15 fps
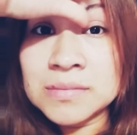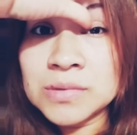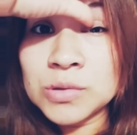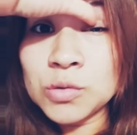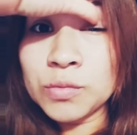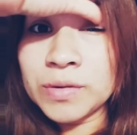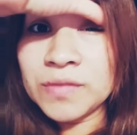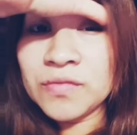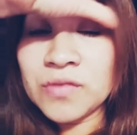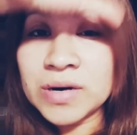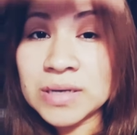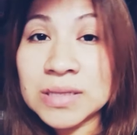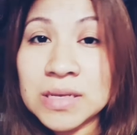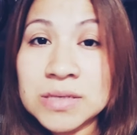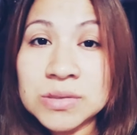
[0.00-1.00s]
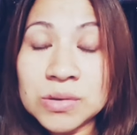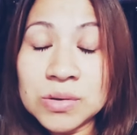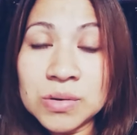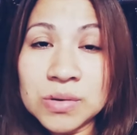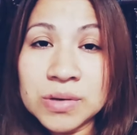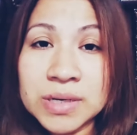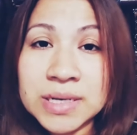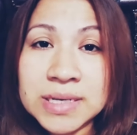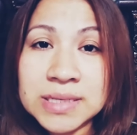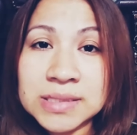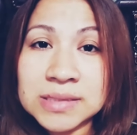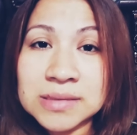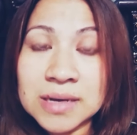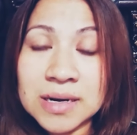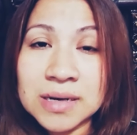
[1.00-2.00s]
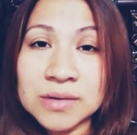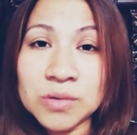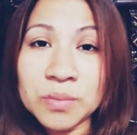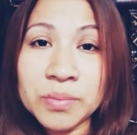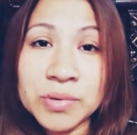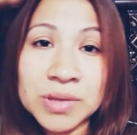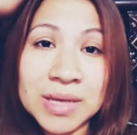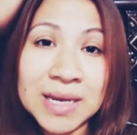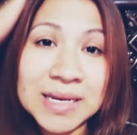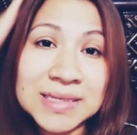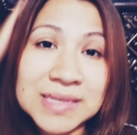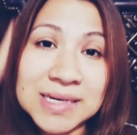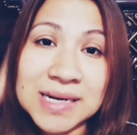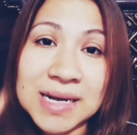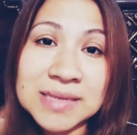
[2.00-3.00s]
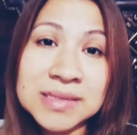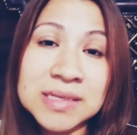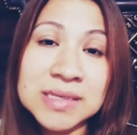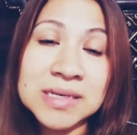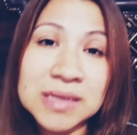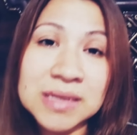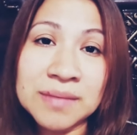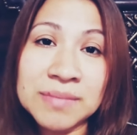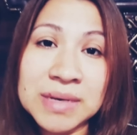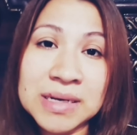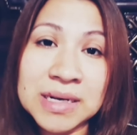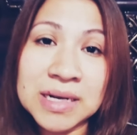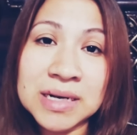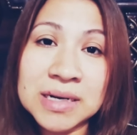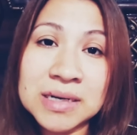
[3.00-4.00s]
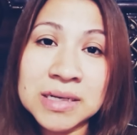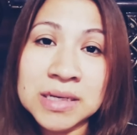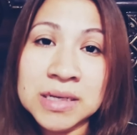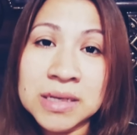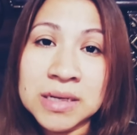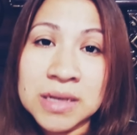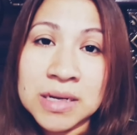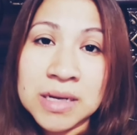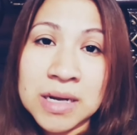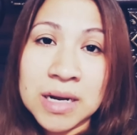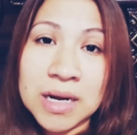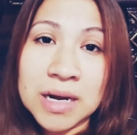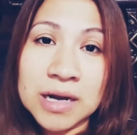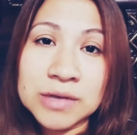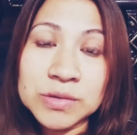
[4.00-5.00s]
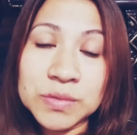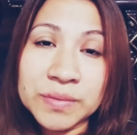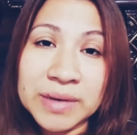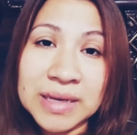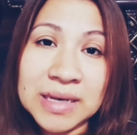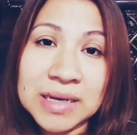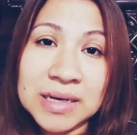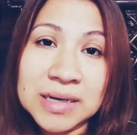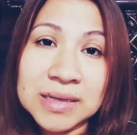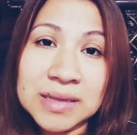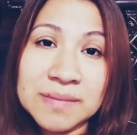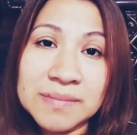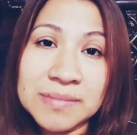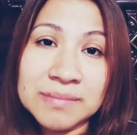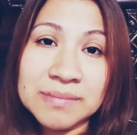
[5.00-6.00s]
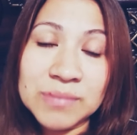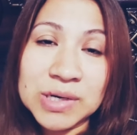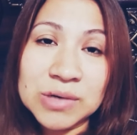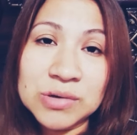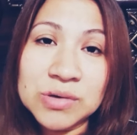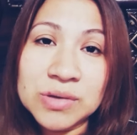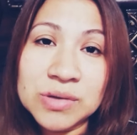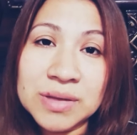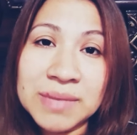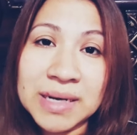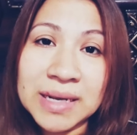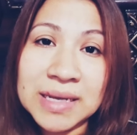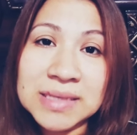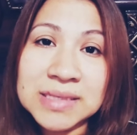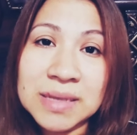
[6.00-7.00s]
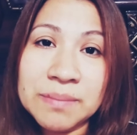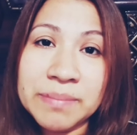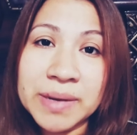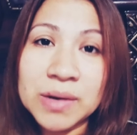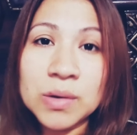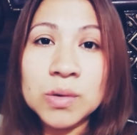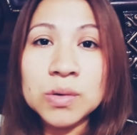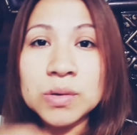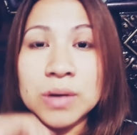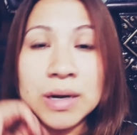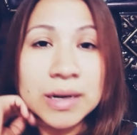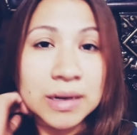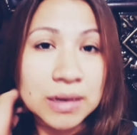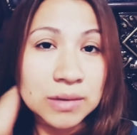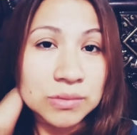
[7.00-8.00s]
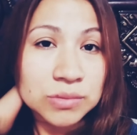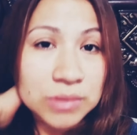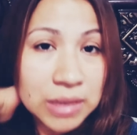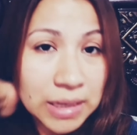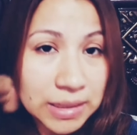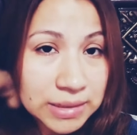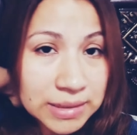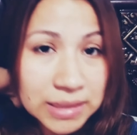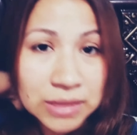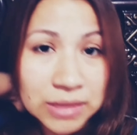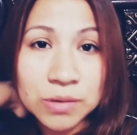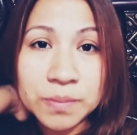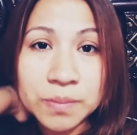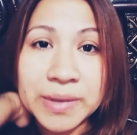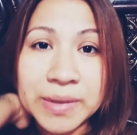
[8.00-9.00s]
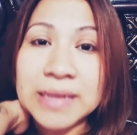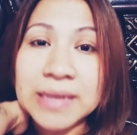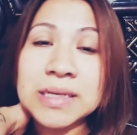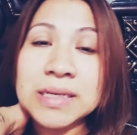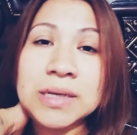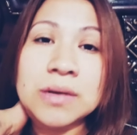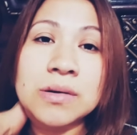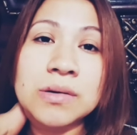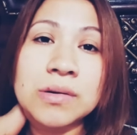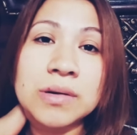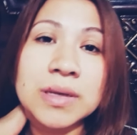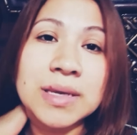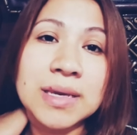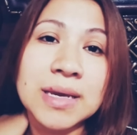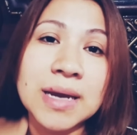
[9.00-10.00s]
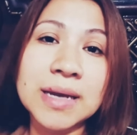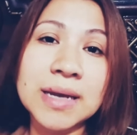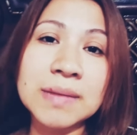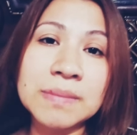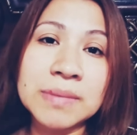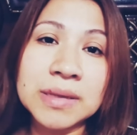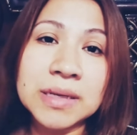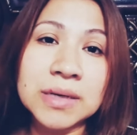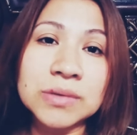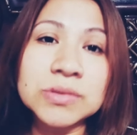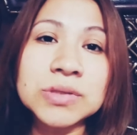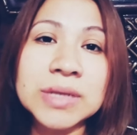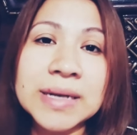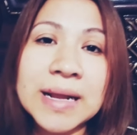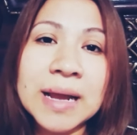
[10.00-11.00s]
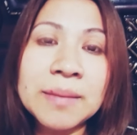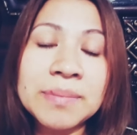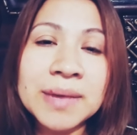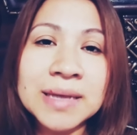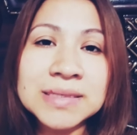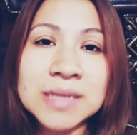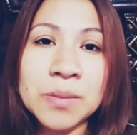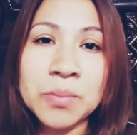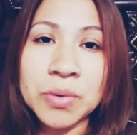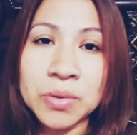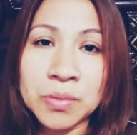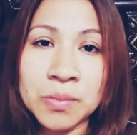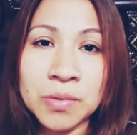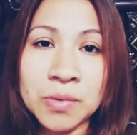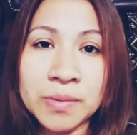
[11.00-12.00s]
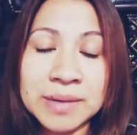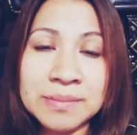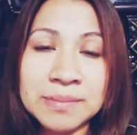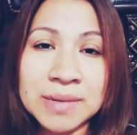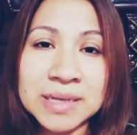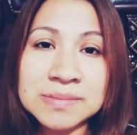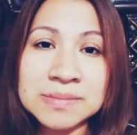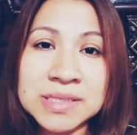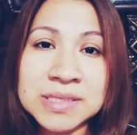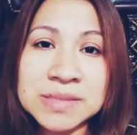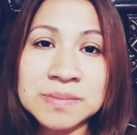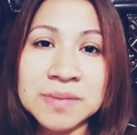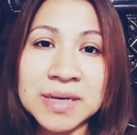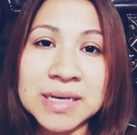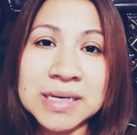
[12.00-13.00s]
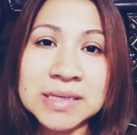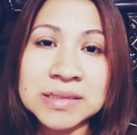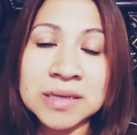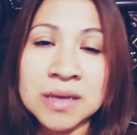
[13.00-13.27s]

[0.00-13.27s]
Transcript: tuve fuertes dolores, ah, no podía ya casi ni caminar. Ah, tuve que ir de, bueno, no de emergencia, pero ah, al al quiropráctico y ahí me dieron terapia, ya puedo mover más mis pies,